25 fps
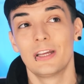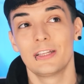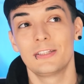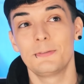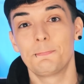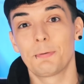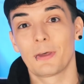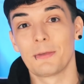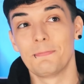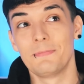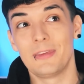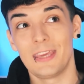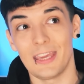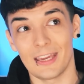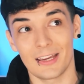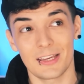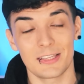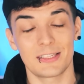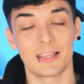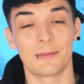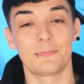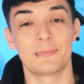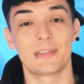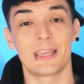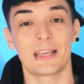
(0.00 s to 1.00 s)
Die Premiere
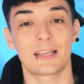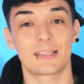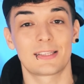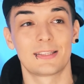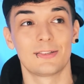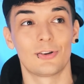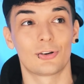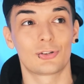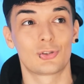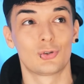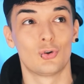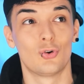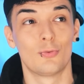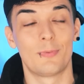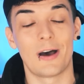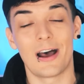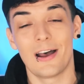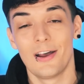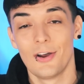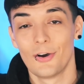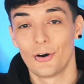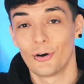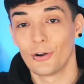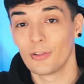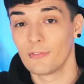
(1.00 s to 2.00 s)
ist am 6. Oktober
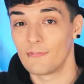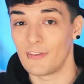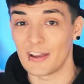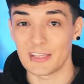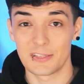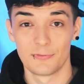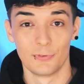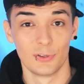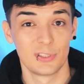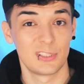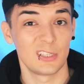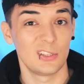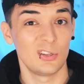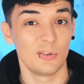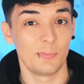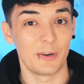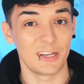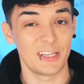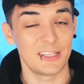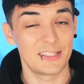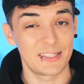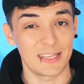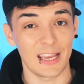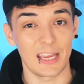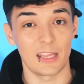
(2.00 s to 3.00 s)
und was wird sich über
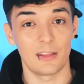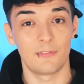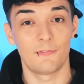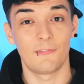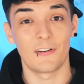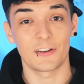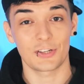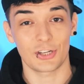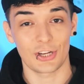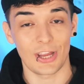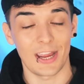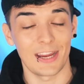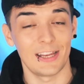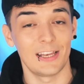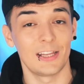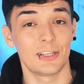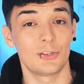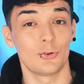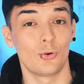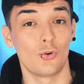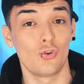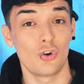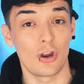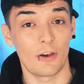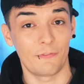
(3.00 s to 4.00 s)
die Zeit
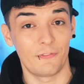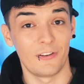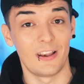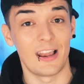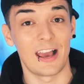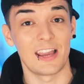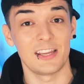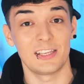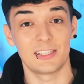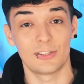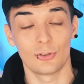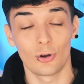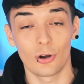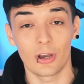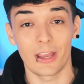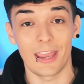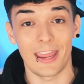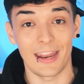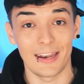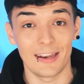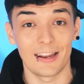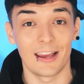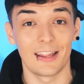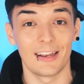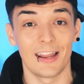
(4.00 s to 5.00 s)
wahrscheinlich oder vielleicht noch
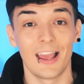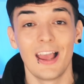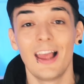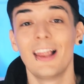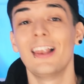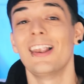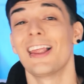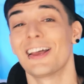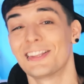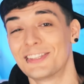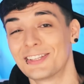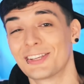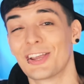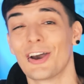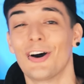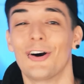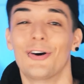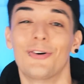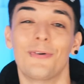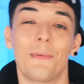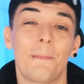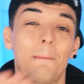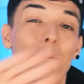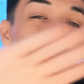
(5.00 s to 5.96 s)
ändern? Let's go!